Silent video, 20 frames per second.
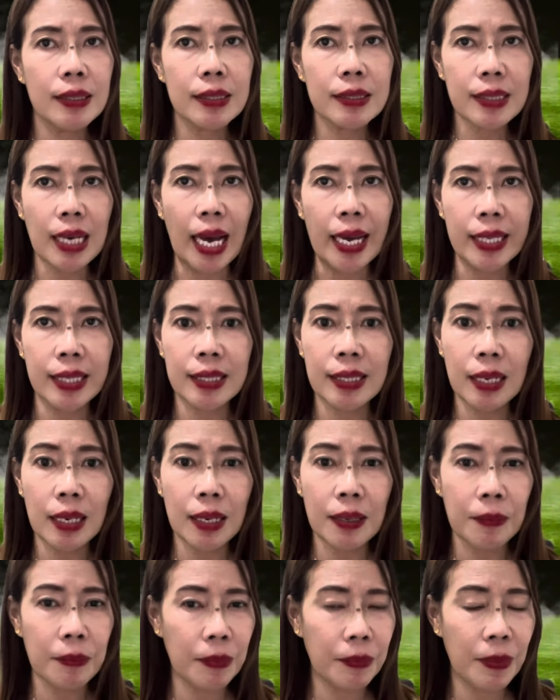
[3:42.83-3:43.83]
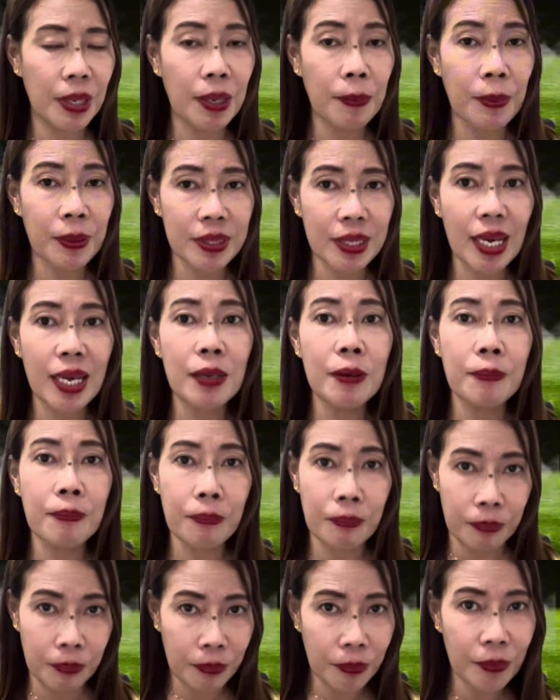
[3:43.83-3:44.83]
kahit nga makapatay
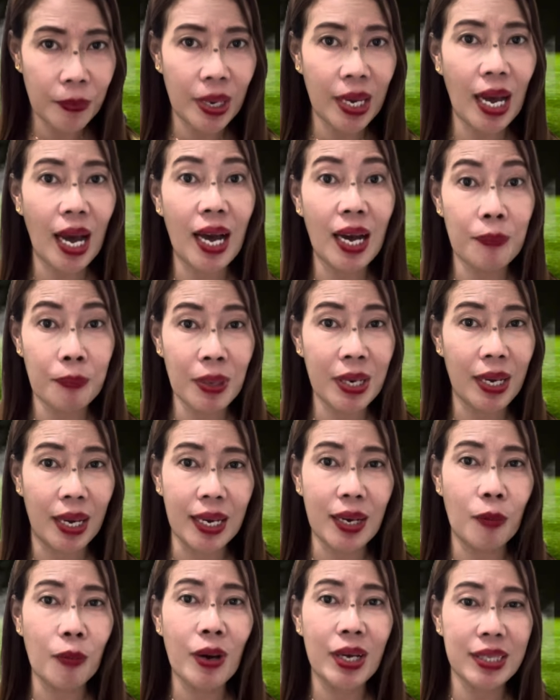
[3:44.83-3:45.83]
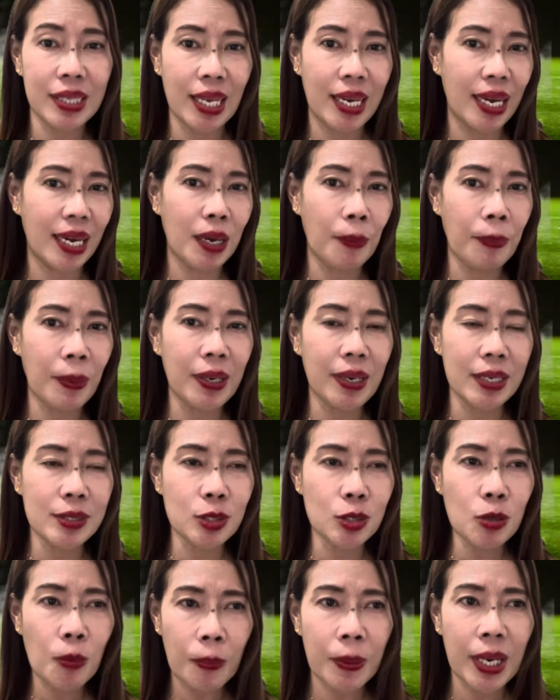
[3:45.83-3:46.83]
magka, magagawa nila kapag
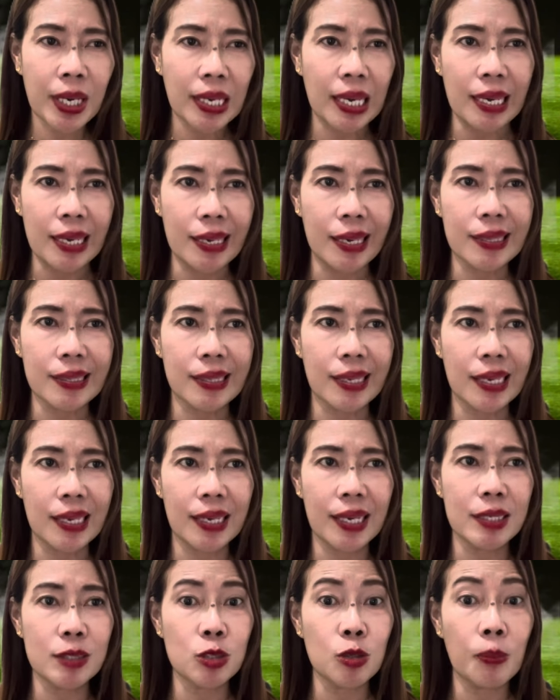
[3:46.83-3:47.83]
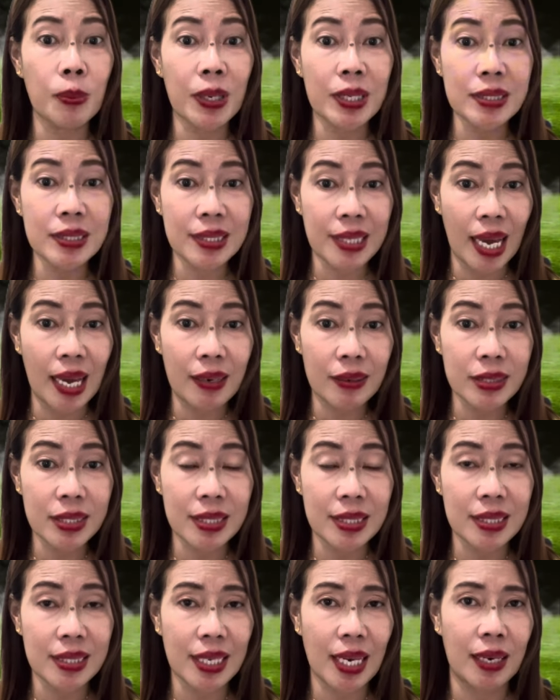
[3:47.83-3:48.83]
sobrang inggit na inggit, sobrang selos
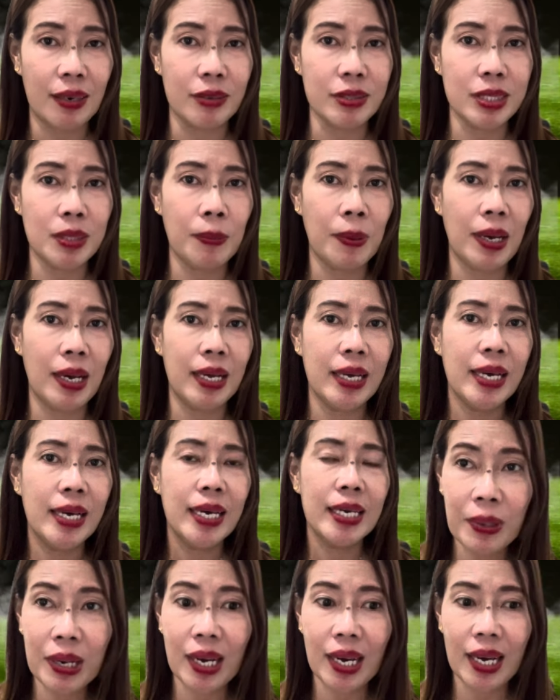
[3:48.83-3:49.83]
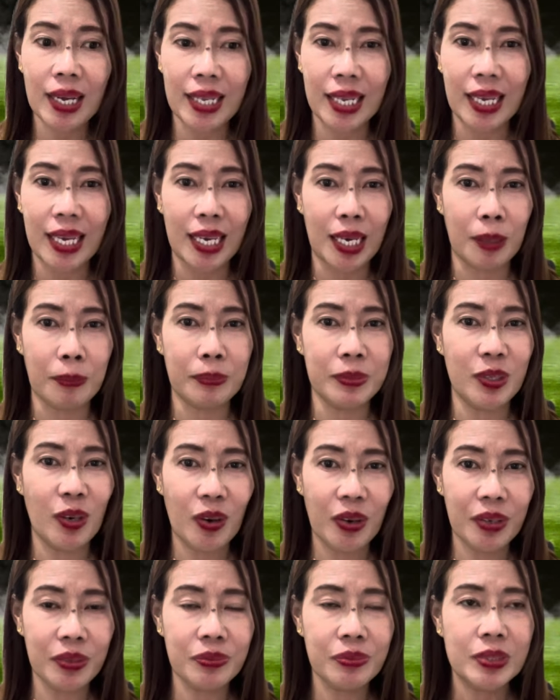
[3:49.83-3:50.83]
na selos, 'di ba? Nga kalingap,
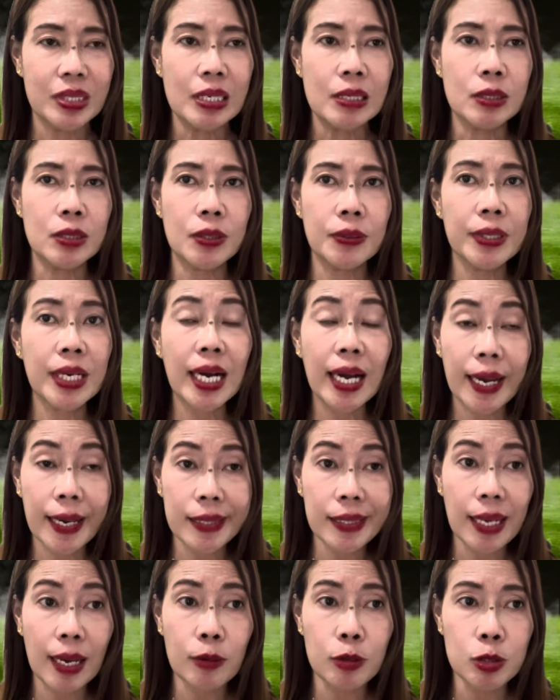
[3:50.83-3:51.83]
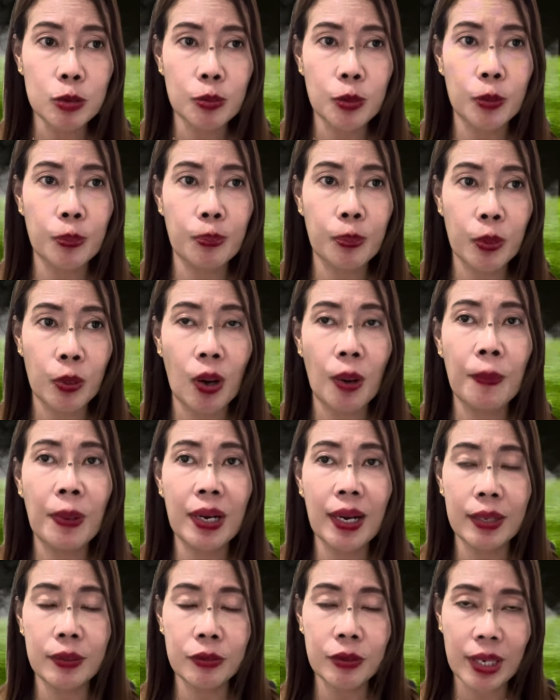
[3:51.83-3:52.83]
no? So nakakatakot po ang
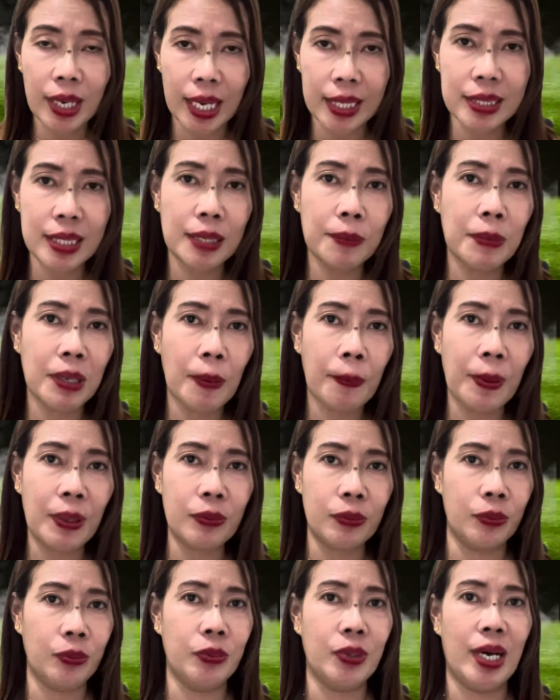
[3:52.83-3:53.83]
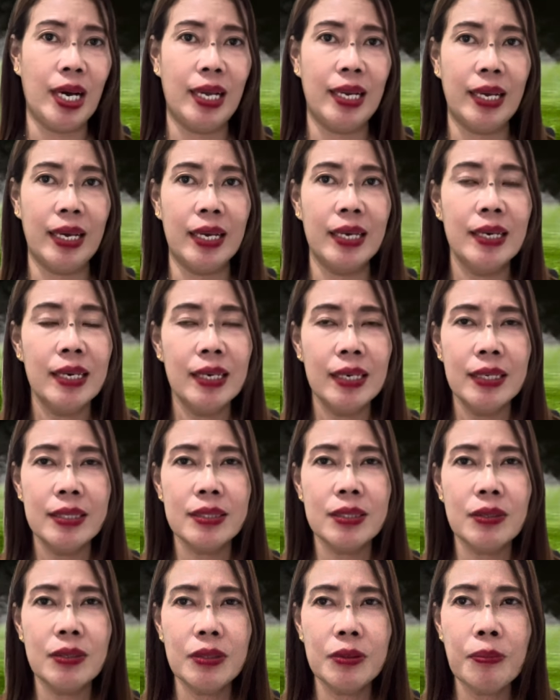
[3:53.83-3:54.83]
mga ganung klase ng mga pag uugali
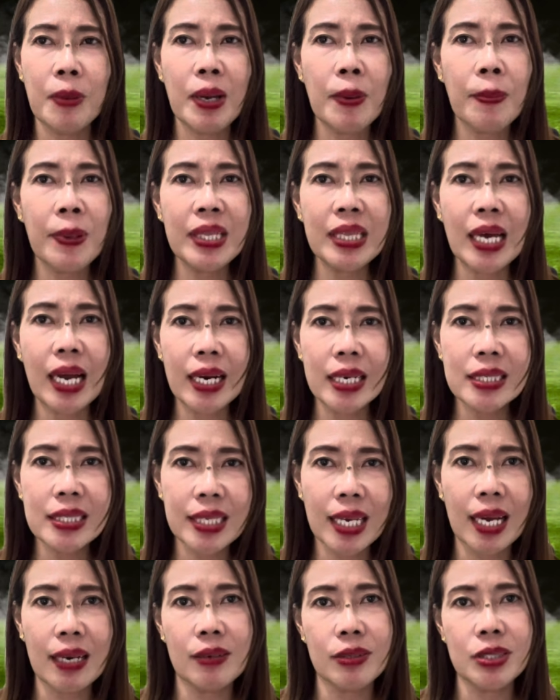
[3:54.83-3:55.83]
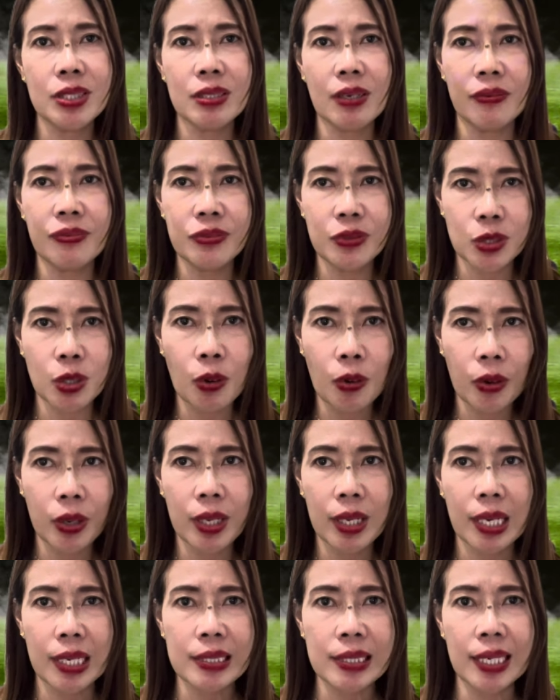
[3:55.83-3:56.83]
So maybe they are jealous of Joy
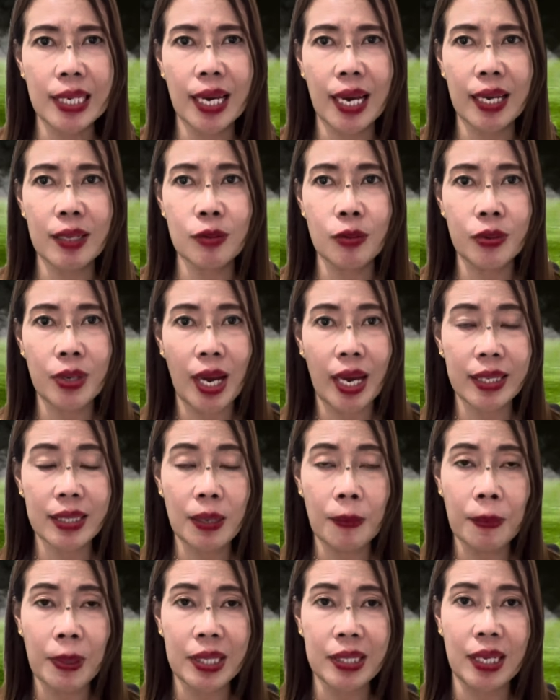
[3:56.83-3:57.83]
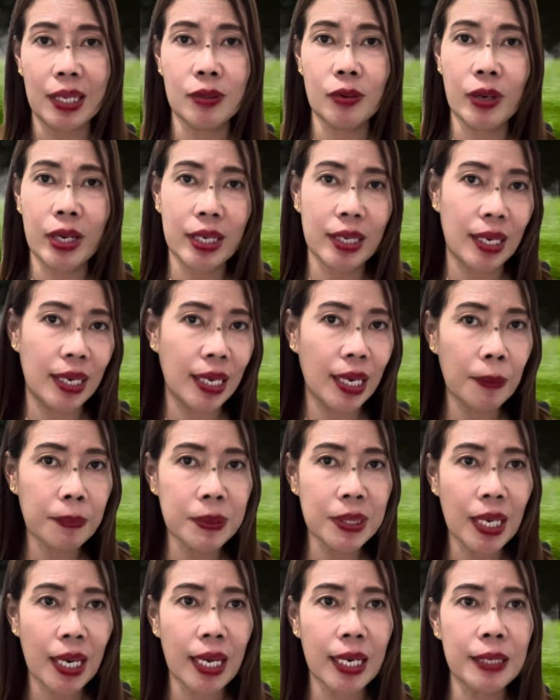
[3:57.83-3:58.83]
kasi nga ito na itambal dito kay Kalingap
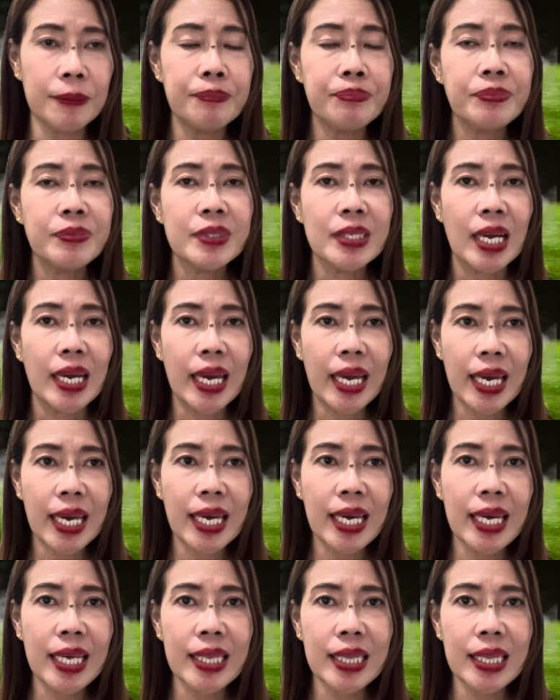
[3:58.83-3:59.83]
Dan. And